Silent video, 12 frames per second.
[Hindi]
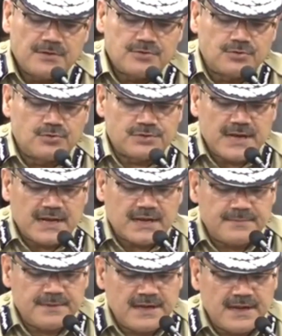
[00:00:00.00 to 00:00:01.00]
जो दूसरा
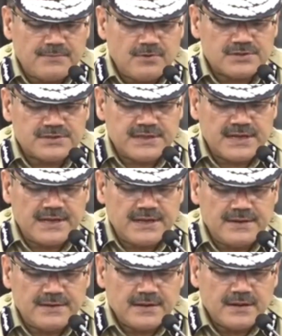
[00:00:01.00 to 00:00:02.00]
क्रिमिनल है मोहसिन अली
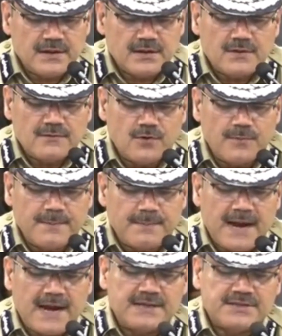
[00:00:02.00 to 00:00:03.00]
वो भी
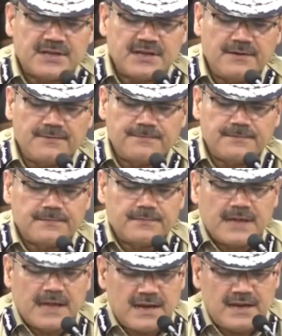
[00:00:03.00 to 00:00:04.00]
पहाड़ी शरीफ
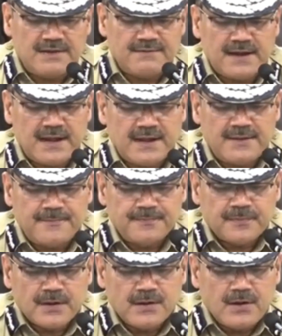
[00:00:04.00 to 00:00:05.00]
का रहने वाला है
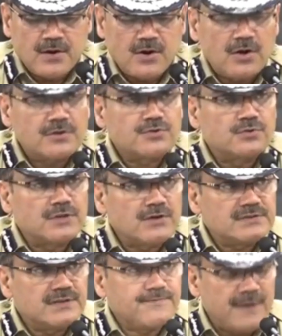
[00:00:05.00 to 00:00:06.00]
और
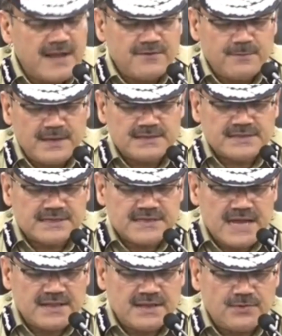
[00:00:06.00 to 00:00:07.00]
2005 में इसकी
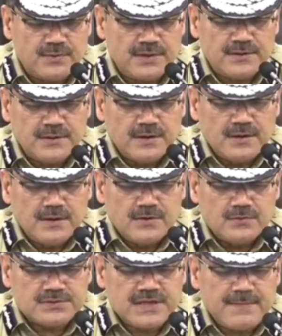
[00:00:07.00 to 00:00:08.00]
शादी हुई
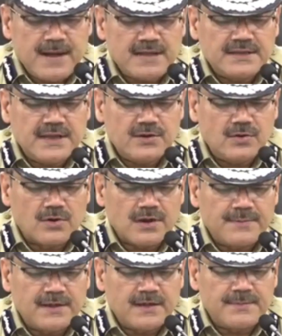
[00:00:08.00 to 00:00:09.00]
उसके बाद ये लोग
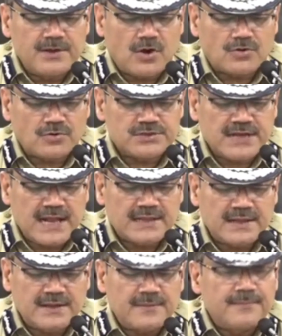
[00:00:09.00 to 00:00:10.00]
कभी कभी ऑटो
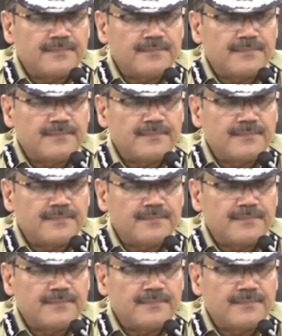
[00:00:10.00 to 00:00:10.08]
चलाते